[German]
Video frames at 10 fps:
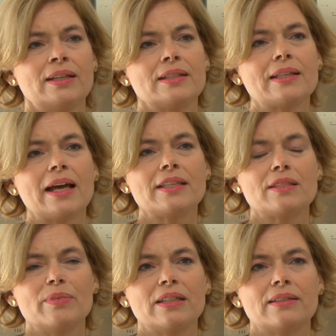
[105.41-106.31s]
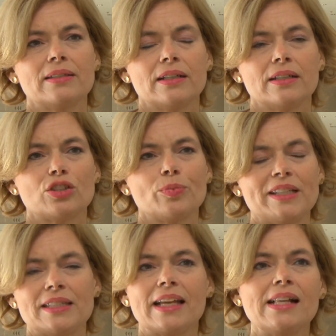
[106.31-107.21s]
sei es mit äh,
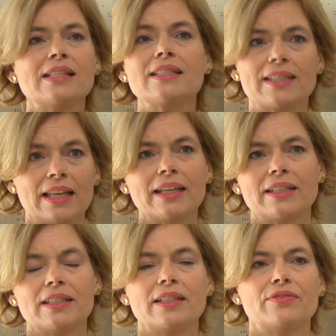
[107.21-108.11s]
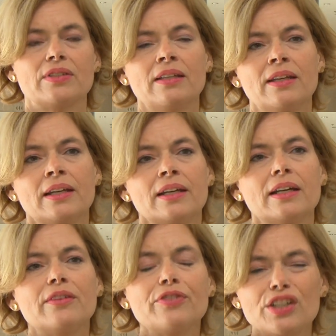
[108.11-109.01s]
speziellen selektiven
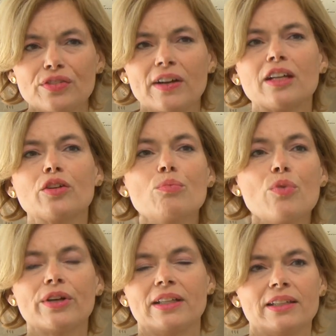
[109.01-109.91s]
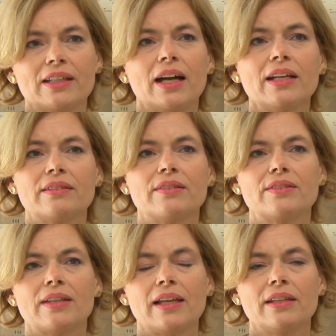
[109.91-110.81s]
äh, Fischfangmöglichkeiten,
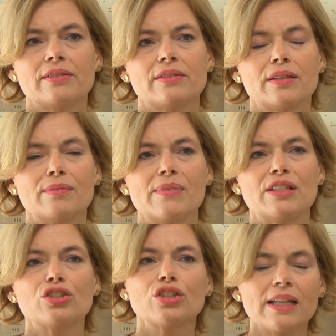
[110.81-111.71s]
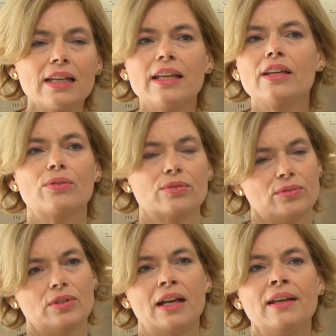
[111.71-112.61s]
sei es äh, mit Stilllegungen
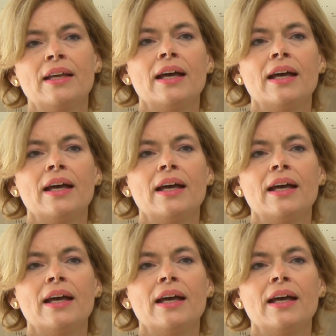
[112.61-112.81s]
oder